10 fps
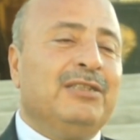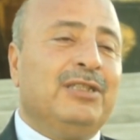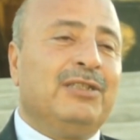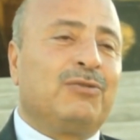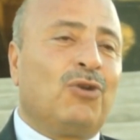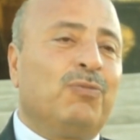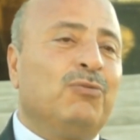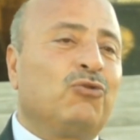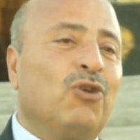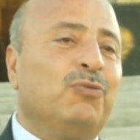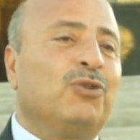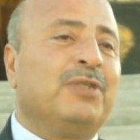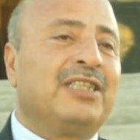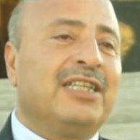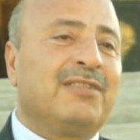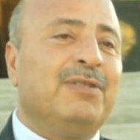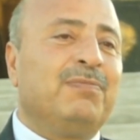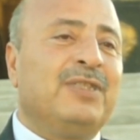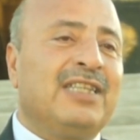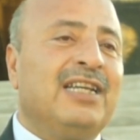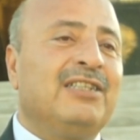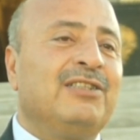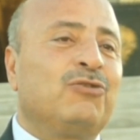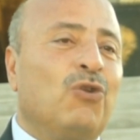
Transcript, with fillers: e, toplumun çok büyük bir kesimi bize